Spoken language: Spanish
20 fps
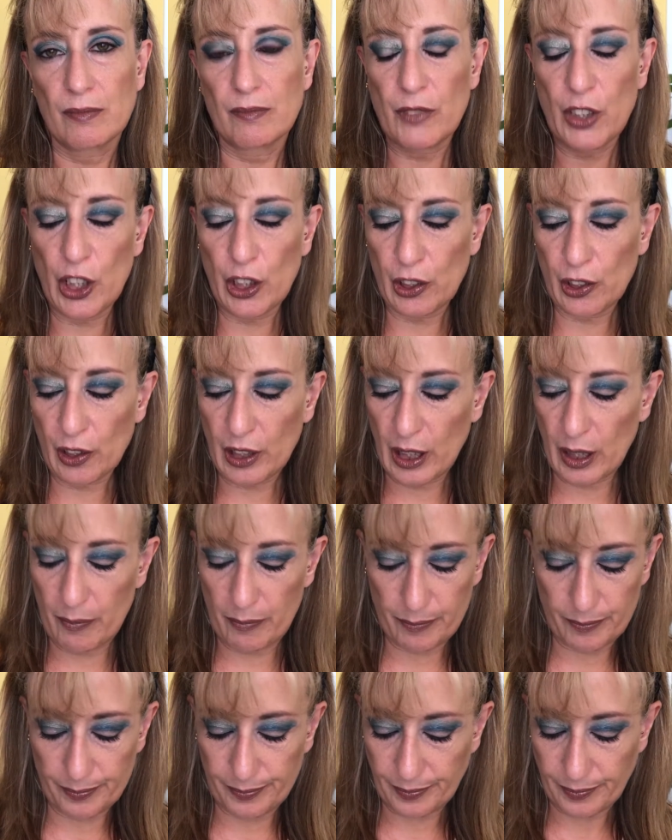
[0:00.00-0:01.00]
Yo creo
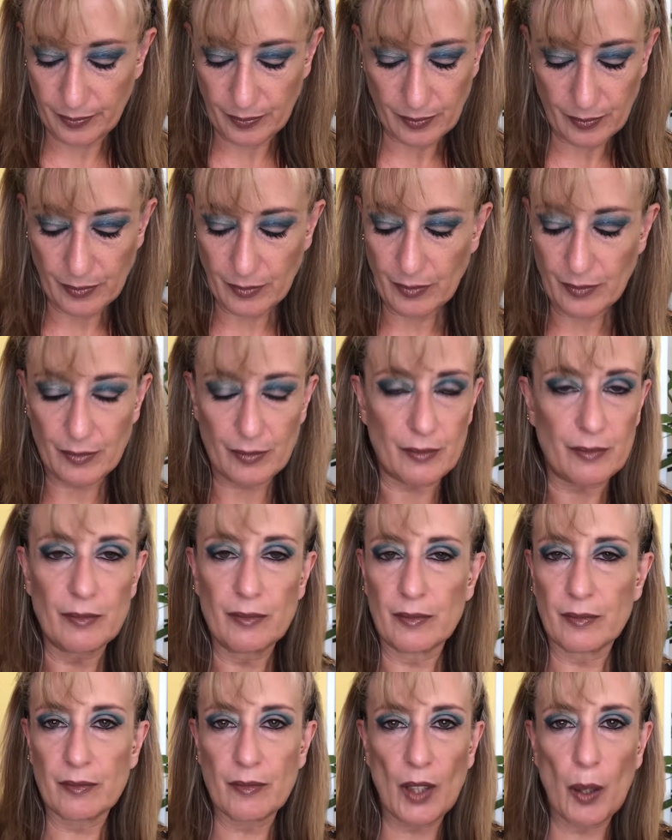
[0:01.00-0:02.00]
que
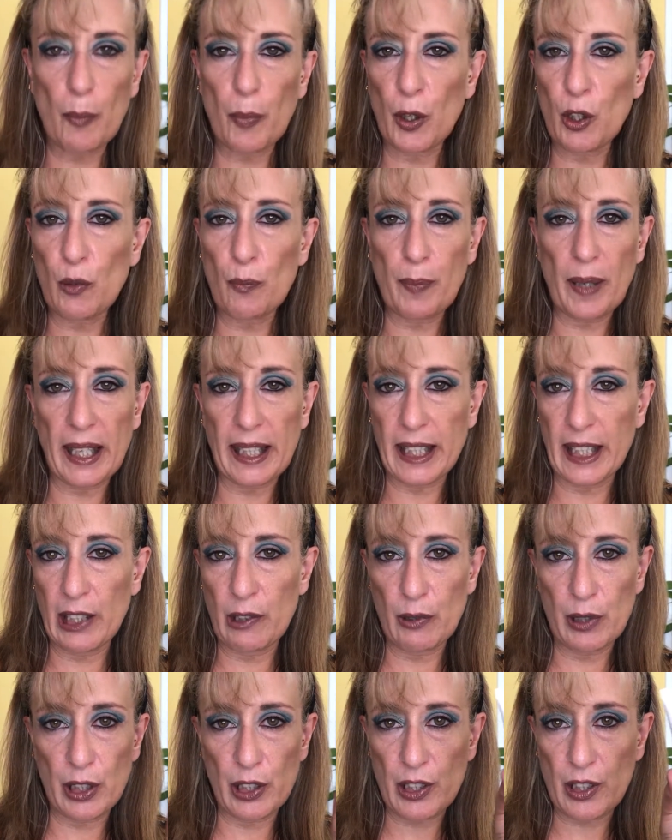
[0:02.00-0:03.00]
por un par de
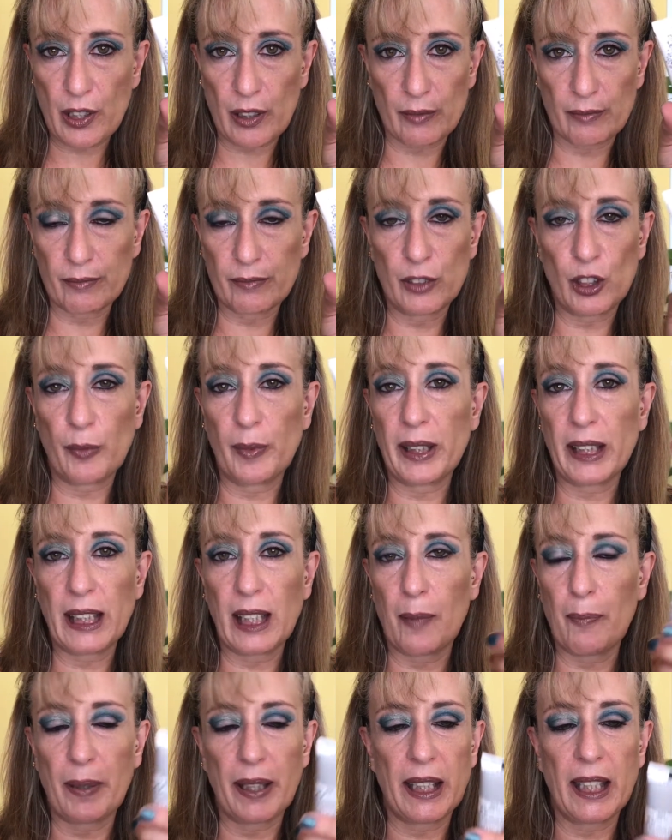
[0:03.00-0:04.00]
euros no merece
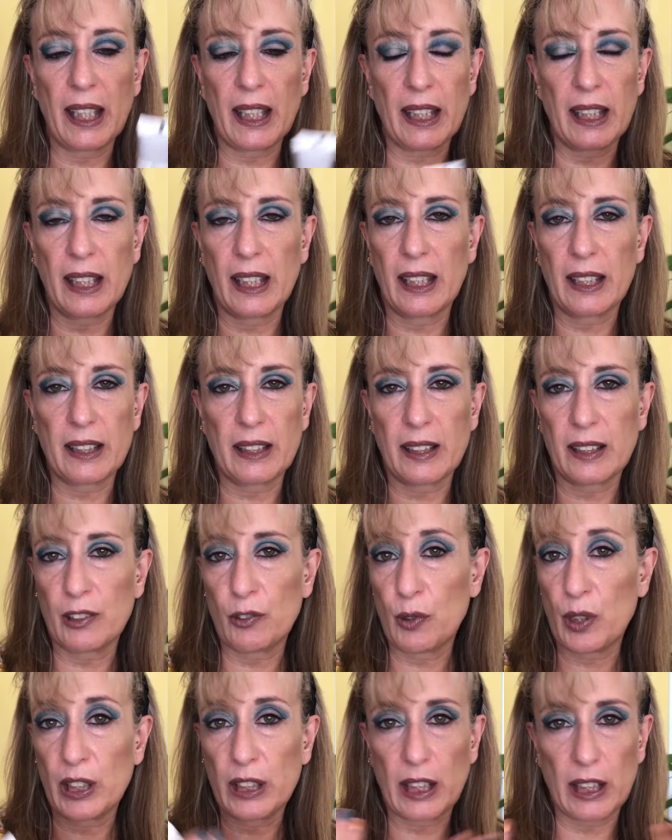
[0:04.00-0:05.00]
la pena arriesgar
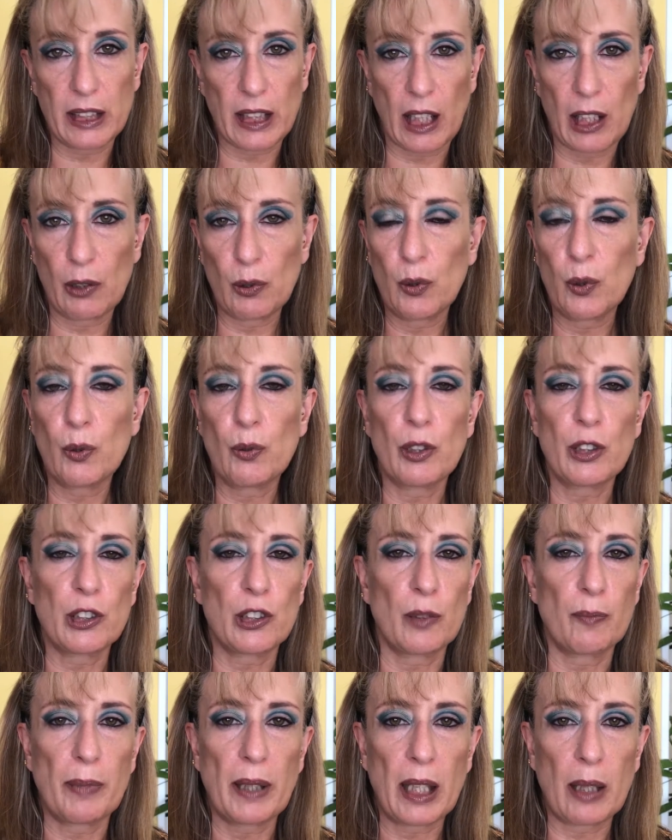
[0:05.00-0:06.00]
nuestra salud,
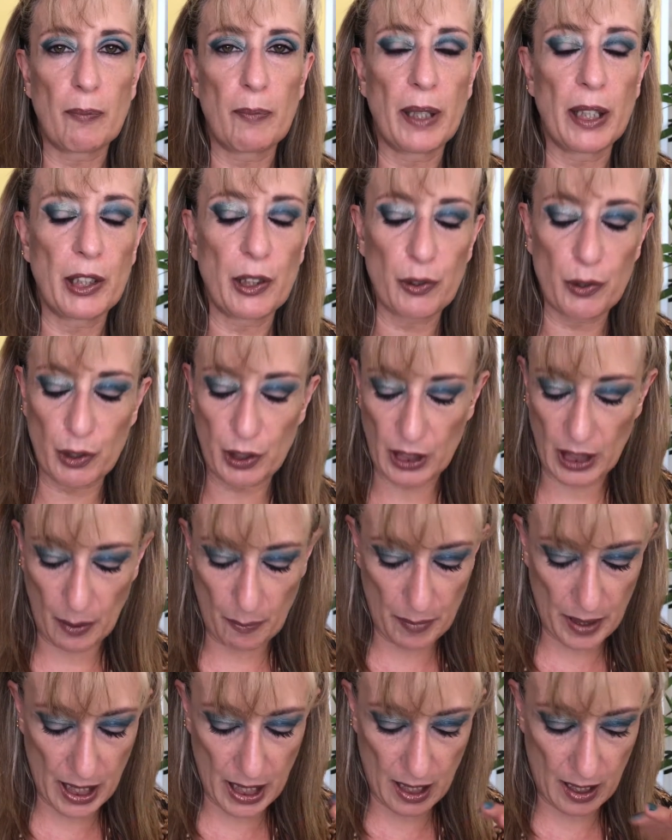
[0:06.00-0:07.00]
nuestro párpado y
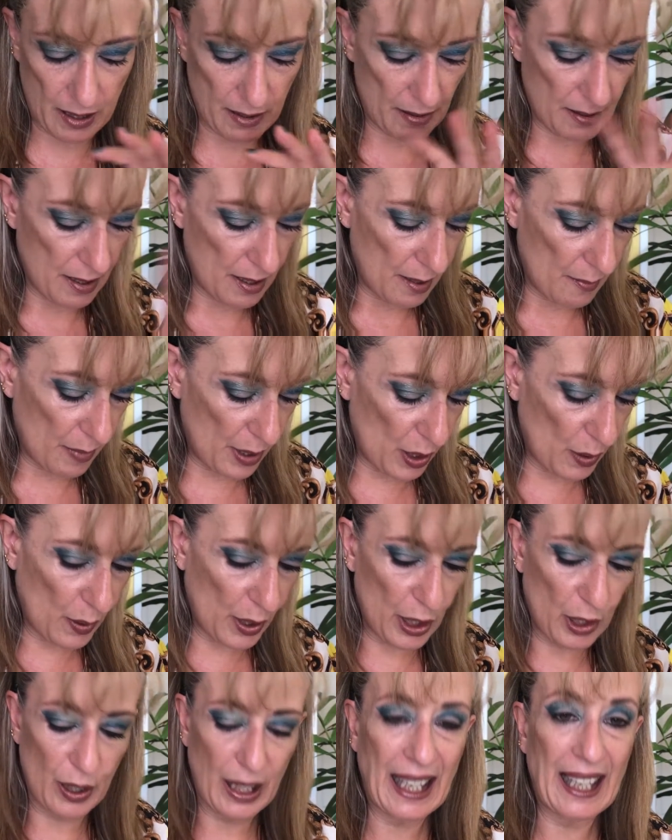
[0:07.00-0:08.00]
nuestra piel. Pero
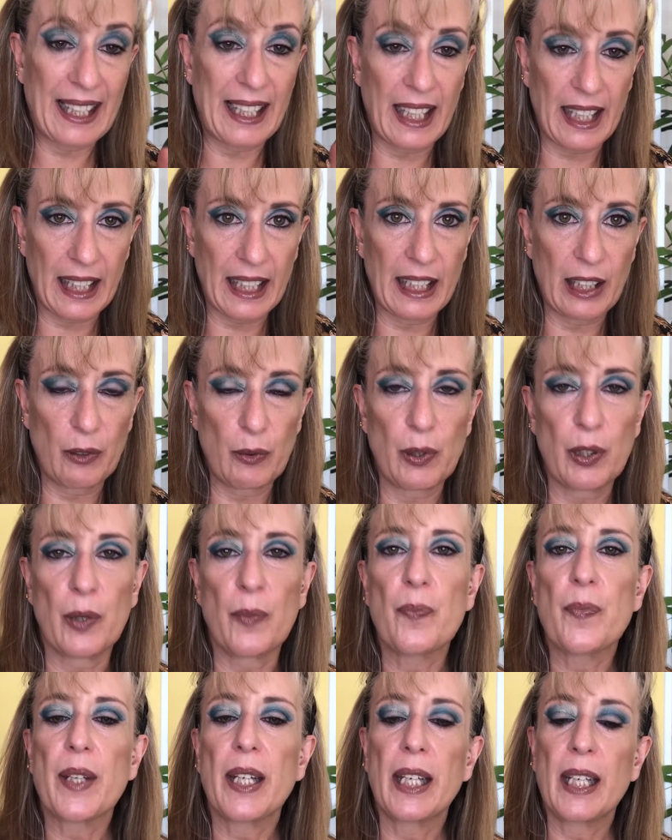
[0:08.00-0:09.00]
bueno, allá cada uno.